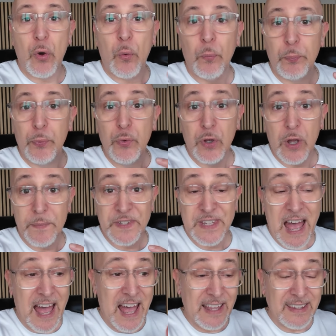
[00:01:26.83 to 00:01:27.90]
on peut comme
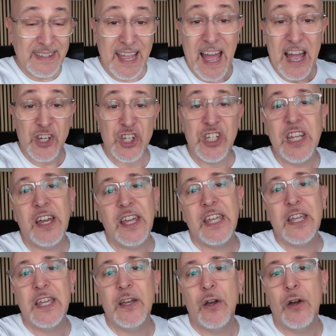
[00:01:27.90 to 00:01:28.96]
ça interagir
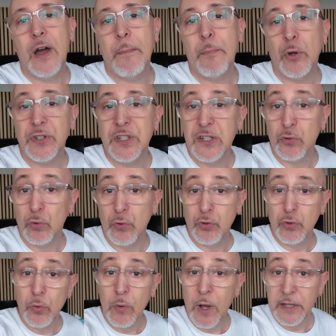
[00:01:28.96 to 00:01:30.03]
et euh, apporter des
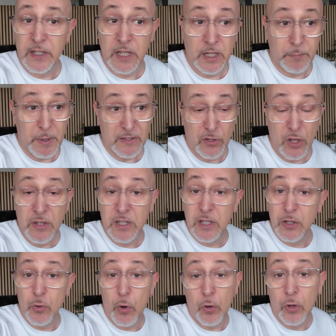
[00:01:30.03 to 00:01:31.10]
solutions à des personnes
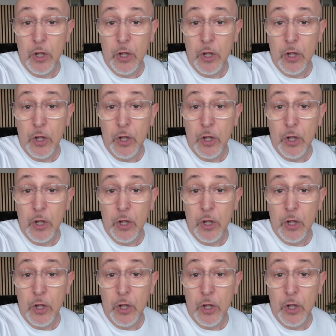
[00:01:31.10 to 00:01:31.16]
qui